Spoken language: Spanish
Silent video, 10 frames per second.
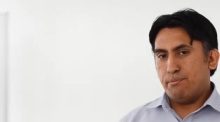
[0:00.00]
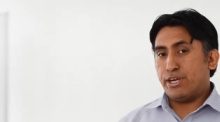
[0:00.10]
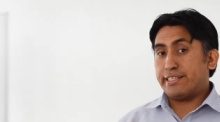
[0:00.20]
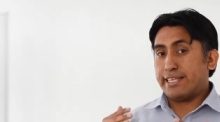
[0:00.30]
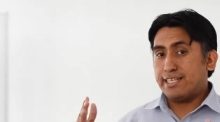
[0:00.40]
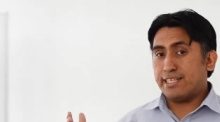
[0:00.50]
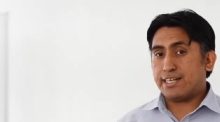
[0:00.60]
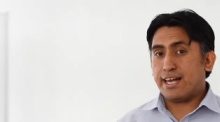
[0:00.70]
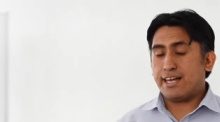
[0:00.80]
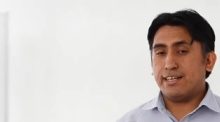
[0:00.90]
pero
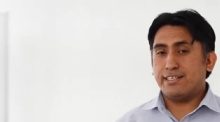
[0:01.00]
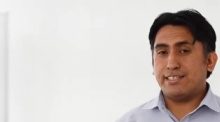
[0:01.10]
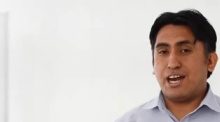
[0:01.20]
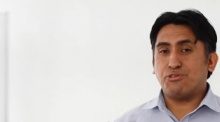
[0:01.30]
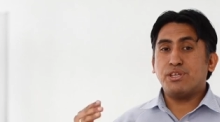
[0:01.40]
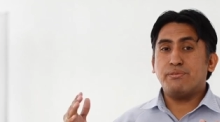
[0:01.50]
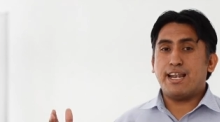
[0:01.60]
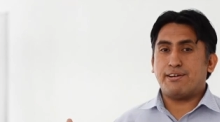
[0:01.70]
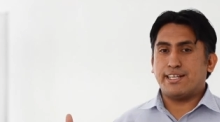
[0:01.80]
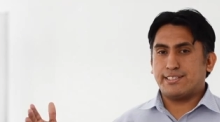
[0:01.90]
estadística a un
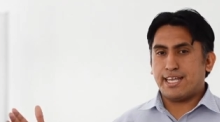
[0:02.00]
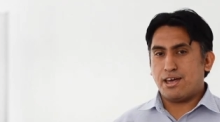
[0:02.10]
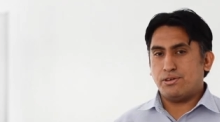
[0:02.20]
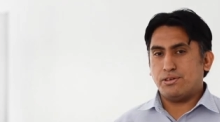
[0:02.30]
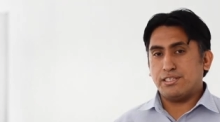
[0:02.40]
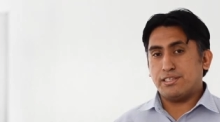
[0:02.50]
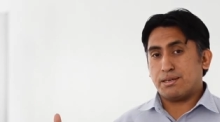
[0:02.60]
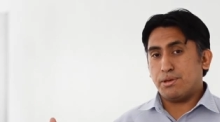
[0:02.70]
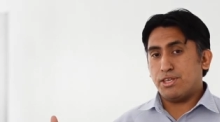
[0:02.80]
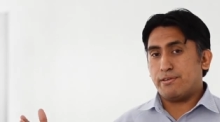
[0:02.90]
nivel avanzado,
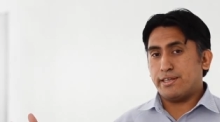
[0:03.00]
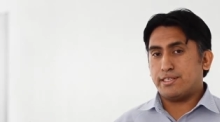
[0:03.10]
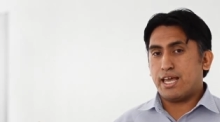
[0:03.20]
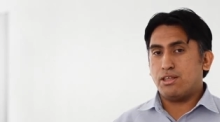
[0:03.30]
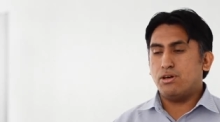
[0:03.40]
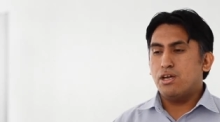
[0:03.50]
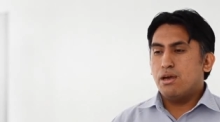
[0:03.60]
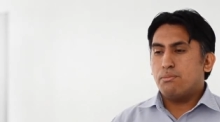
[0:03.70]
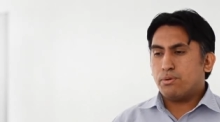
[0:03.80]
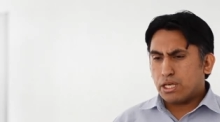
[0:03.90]
intermedio avanzado,
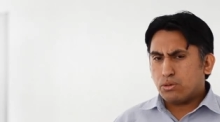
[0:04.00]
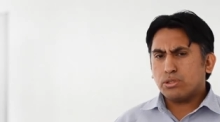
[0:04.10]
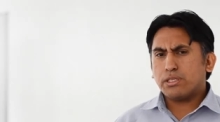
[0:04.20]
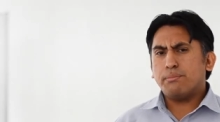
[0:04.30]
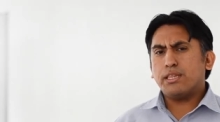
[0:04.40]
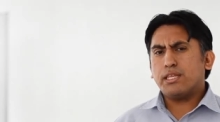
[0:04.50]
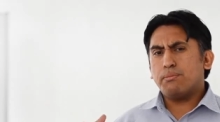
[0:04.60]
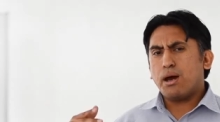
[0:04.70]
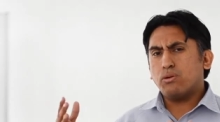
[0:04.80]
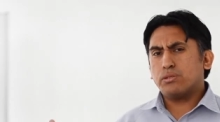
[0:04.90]
porque justamente
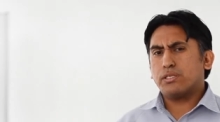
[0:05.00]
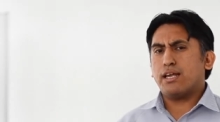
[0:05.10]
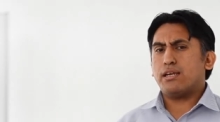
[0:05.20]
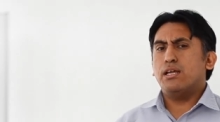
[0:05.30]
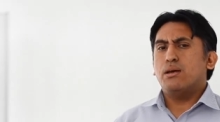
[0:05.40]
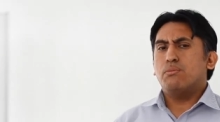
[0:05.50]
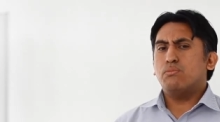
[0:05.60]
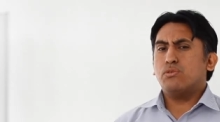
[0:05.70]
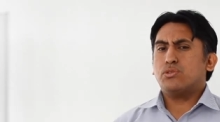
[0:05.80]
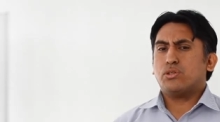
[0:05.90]
va a usar
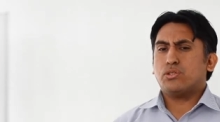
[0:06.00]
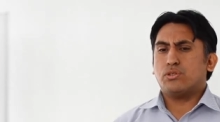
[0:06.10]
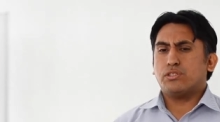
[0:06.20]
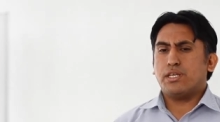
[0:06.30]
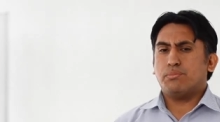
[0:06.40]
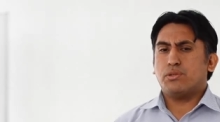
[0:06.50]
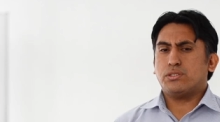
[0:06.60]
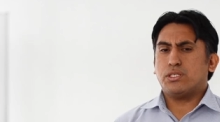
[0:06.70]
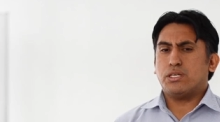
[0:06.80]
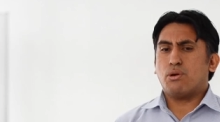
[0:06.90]
muchos
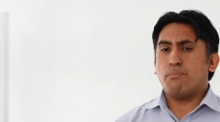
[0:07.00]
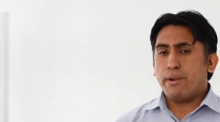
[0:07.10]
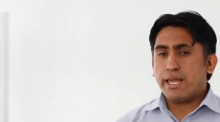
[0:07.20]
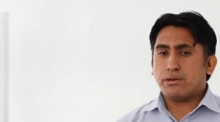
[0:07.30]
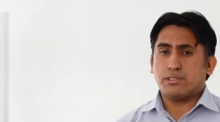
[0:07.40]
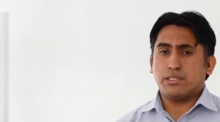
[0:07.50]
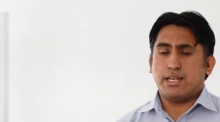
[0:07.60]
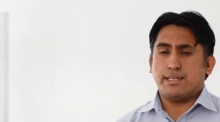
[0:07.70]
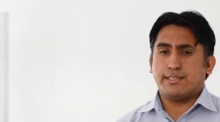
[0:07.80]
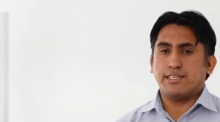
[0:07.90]
conceptos complejos de
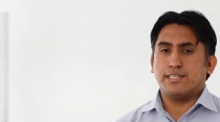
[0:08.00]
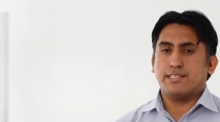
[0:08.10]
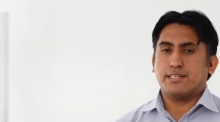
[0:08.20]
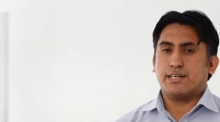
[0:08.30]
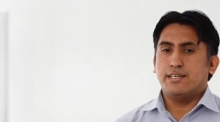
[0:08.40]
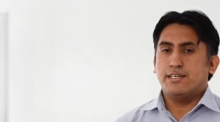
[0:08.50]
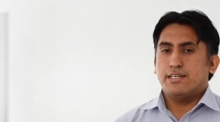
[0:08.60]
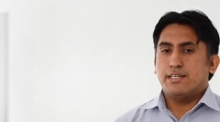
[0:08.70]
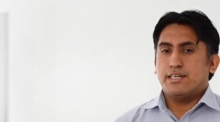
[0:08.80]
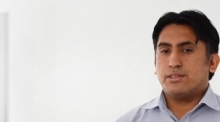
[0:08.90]
la estadística.
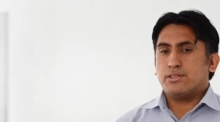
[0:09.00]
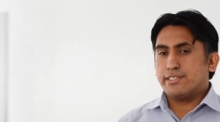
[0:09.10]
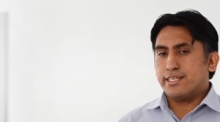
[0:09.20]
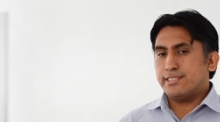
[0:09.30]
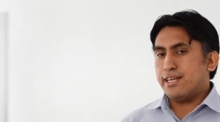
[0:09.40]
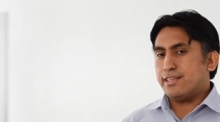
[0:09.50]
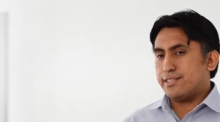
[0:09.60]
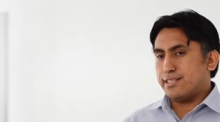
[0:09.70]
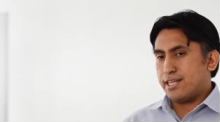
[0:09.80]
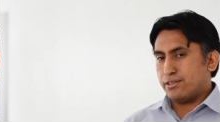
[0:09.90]
Entonces sí es
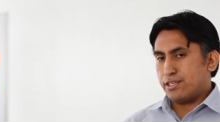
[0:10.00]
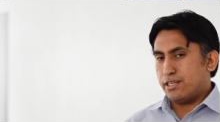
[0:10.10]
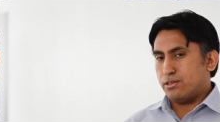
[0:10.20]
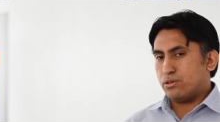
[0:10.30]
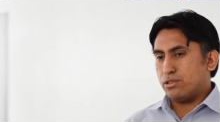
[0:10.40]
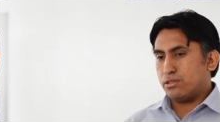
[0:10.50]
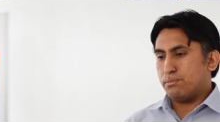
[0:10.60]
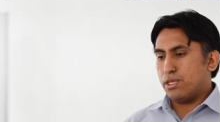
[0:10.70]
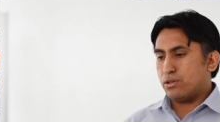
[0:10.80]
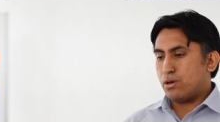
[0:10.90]
necesario tener un
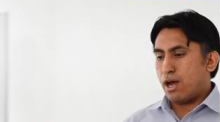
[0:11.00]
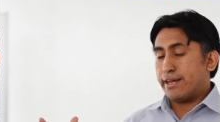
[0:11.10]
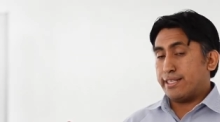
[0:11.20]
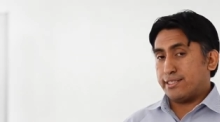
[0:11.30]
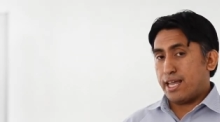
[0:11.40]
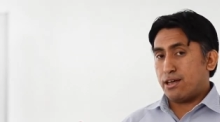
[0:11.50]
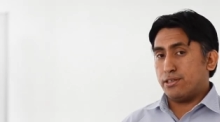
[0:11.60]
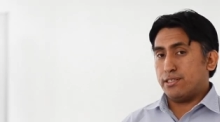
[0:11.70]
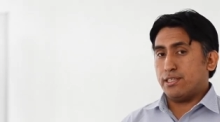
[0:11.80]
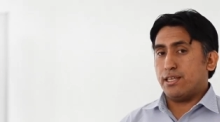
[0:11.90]
conocimiento
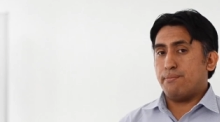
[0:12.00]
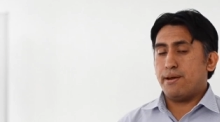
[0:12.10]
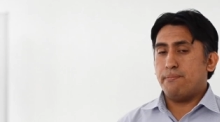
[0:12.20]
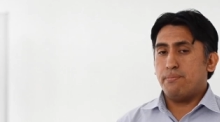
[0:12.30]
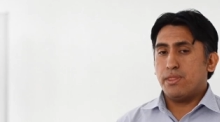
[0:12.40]
avanzado de este tema